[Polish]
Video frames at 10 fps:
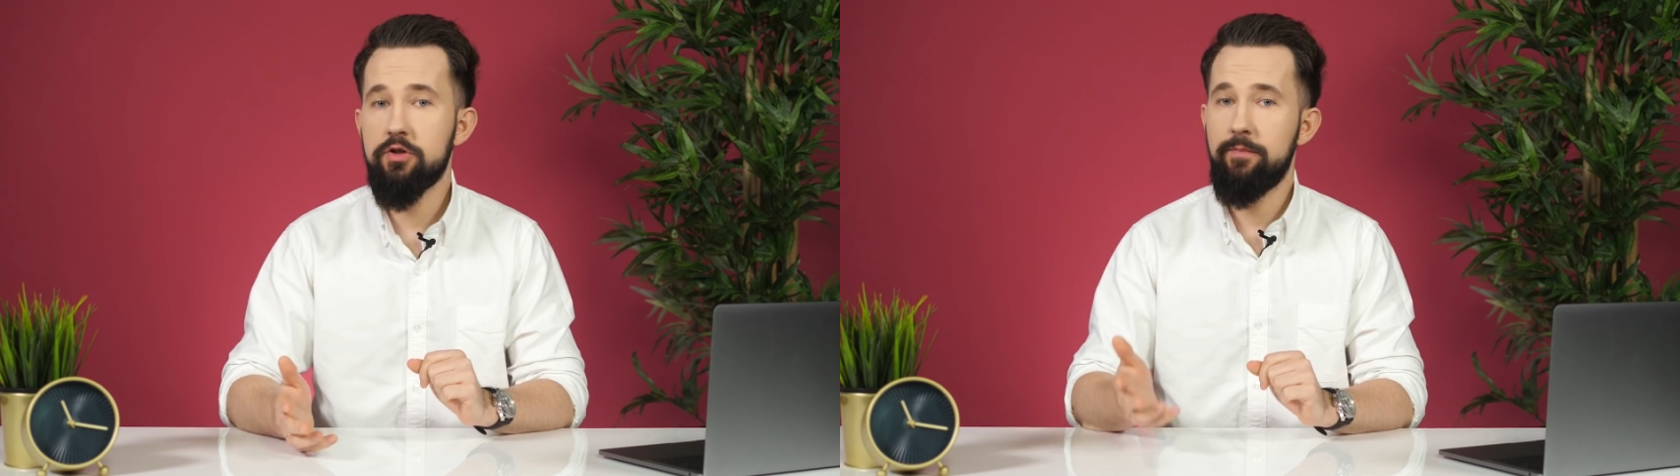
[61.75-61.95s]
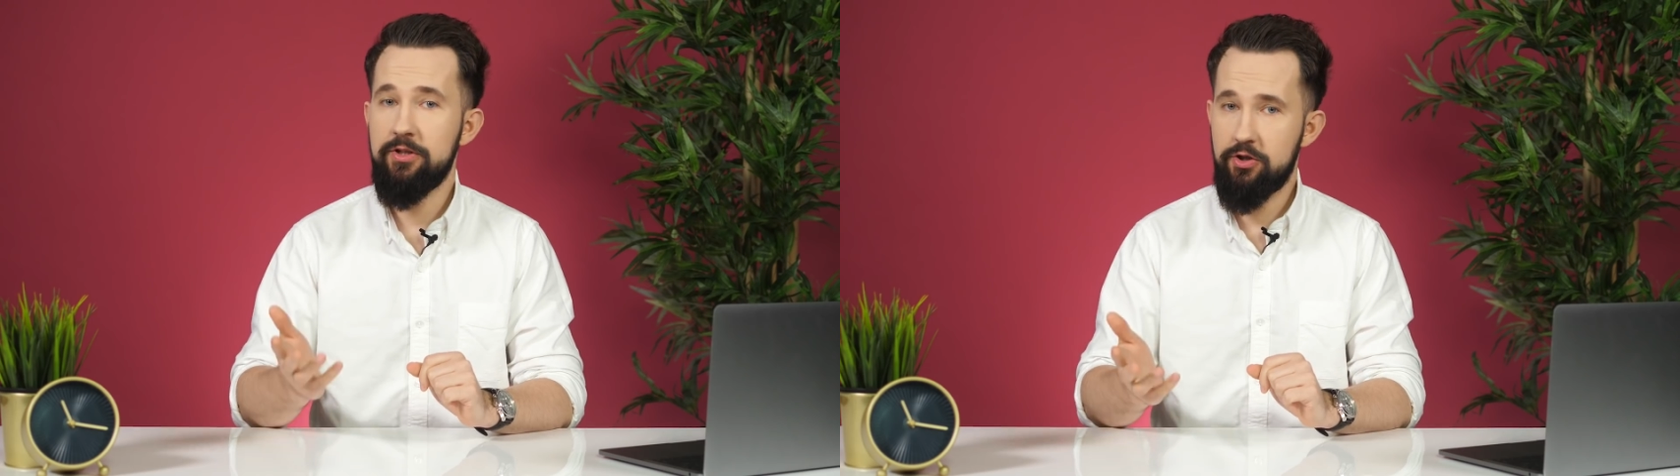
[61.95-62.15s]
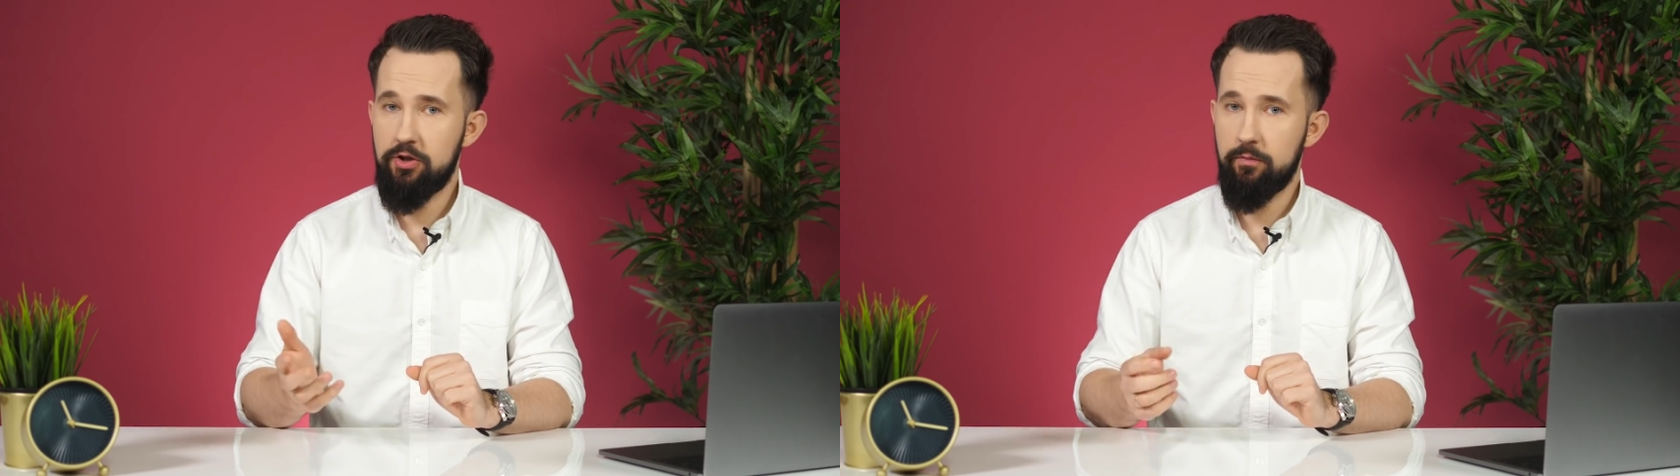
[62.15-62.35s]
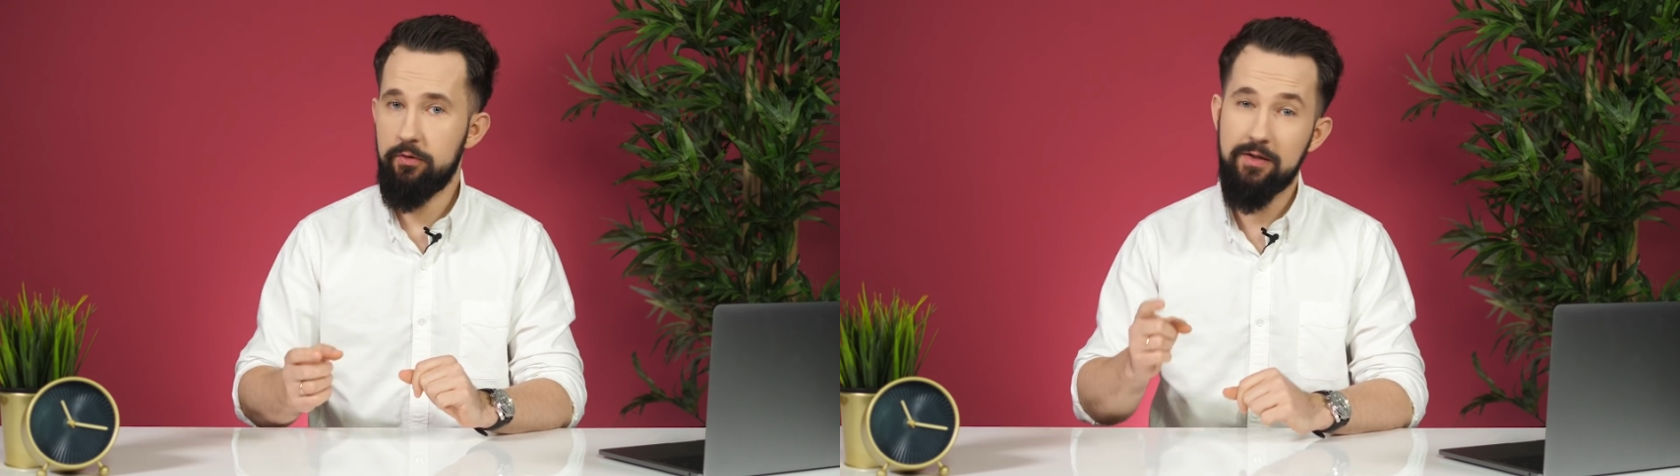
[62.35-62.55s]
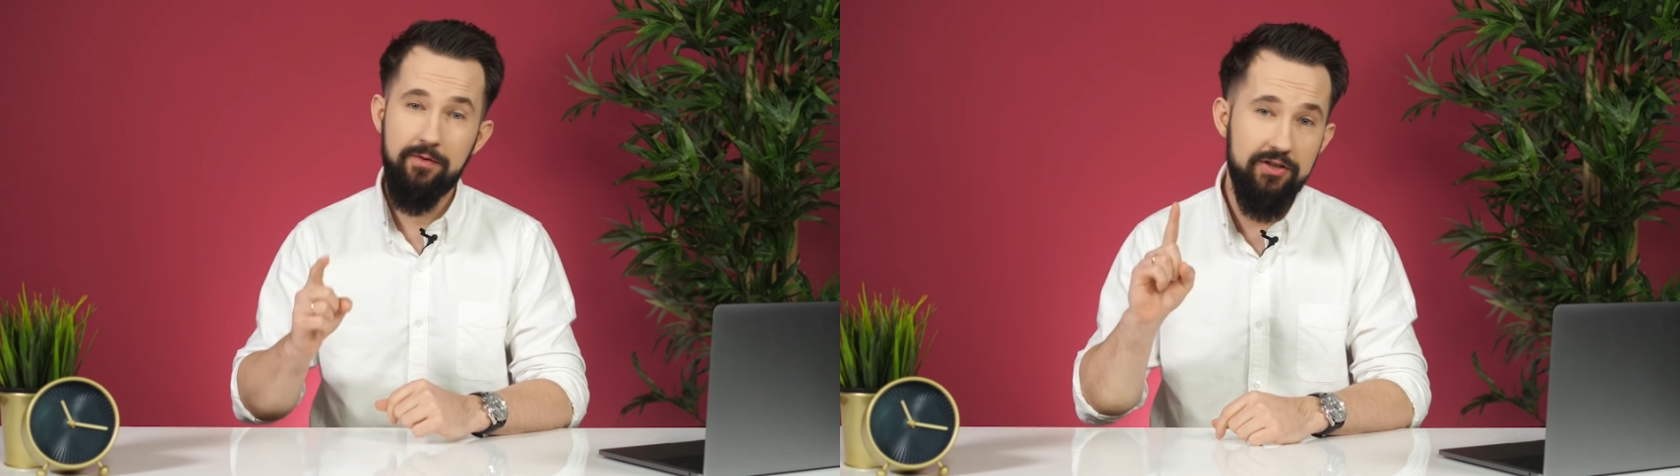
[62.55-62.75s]
że będziecie ją
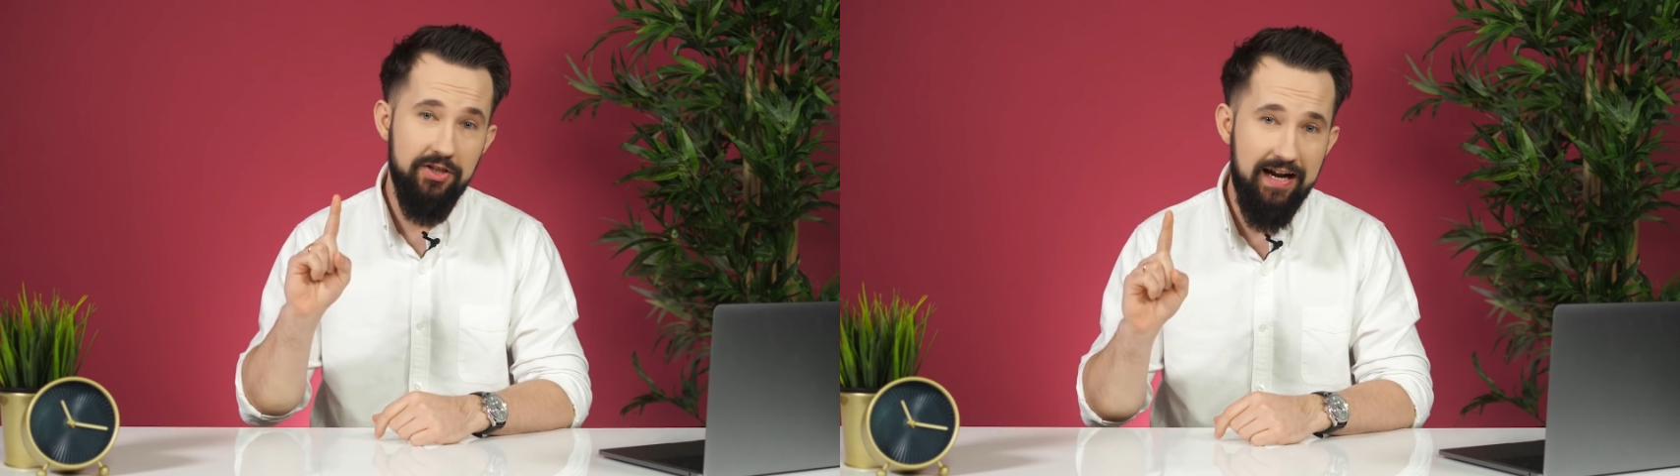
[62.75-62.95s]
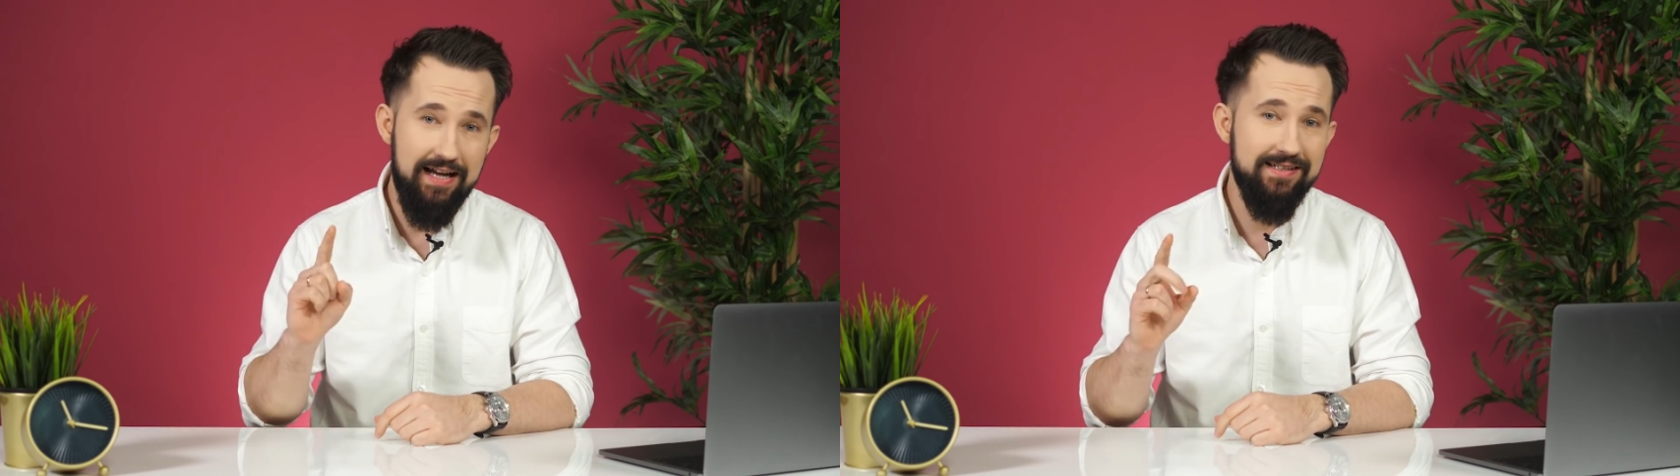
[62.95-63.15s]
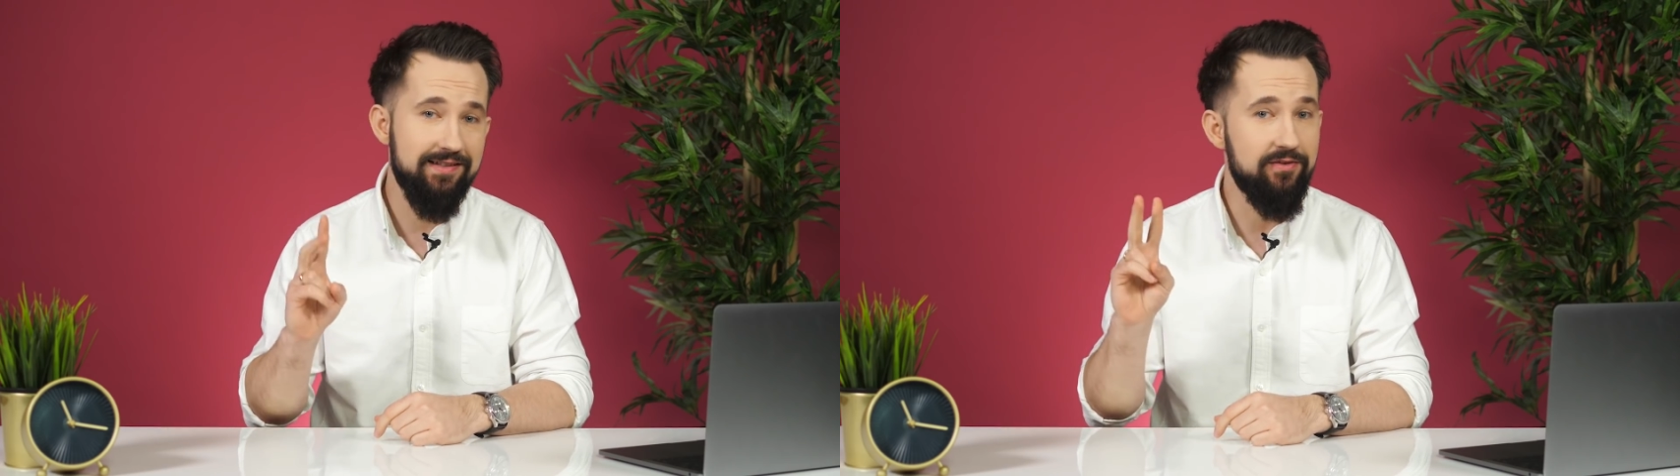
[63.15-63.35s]
podejmować raz,